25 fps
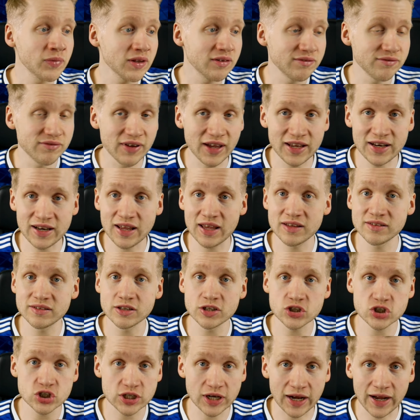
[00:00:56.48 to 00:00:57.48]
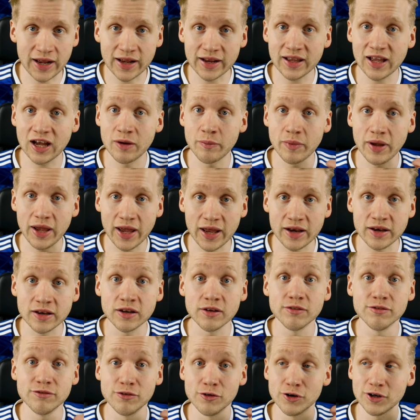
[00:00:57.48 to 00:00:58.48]
wenn er sich Schalke am
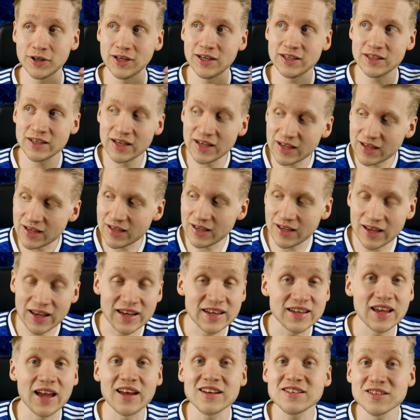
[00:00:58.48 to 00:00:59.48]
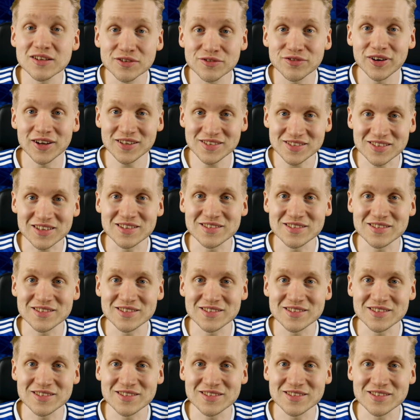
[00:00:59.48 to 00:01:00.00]
Ende wirklich, ich hätte fast